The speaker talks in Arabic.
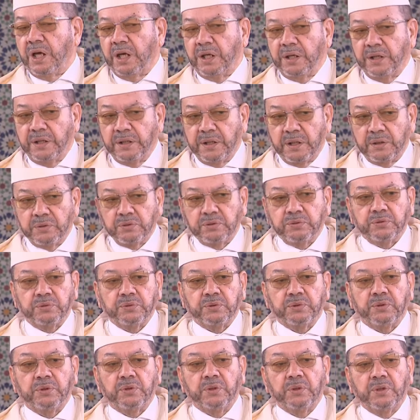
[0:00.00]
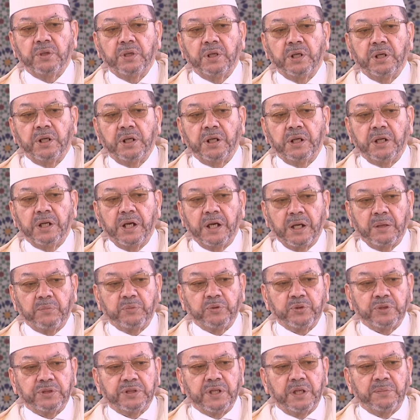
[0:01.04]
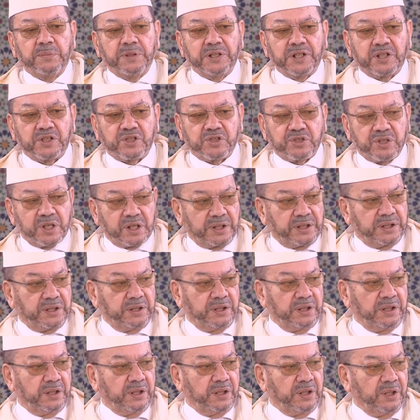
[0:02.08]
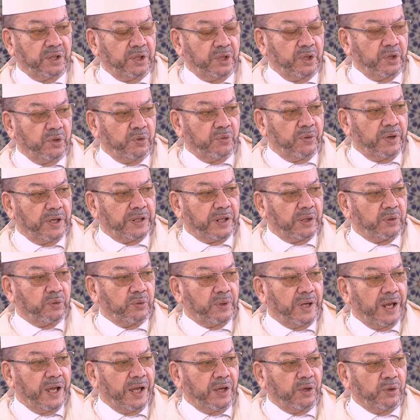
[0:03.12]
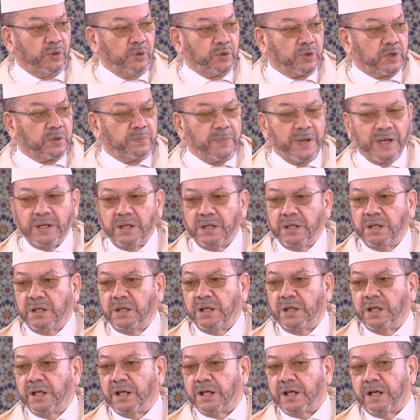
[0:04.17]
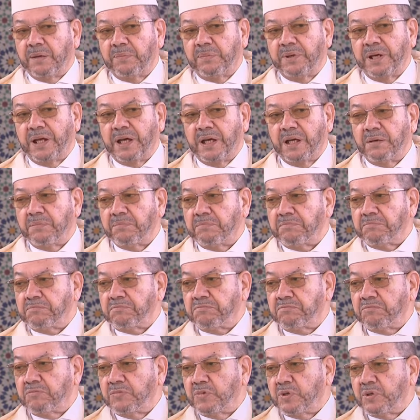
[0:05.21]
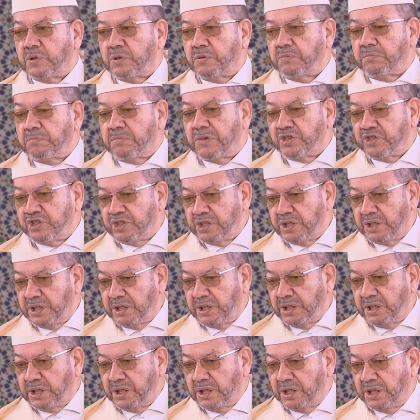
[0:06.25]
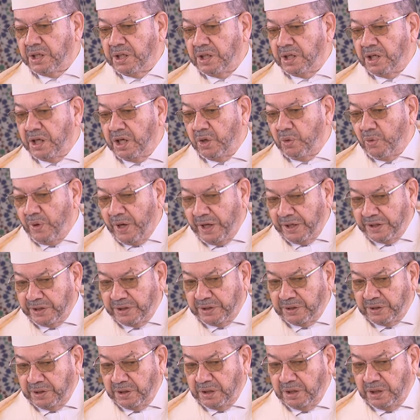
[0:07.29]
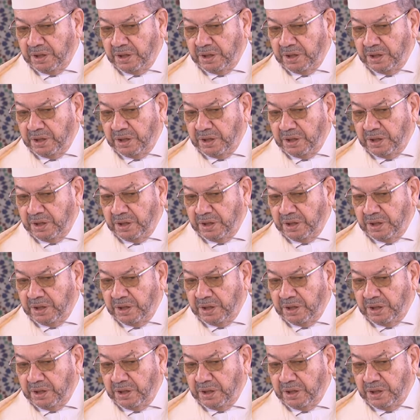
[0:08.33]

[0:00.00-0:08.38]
أنه لا بد من الشرع وأنه لا حكم قبل مجيء الوحي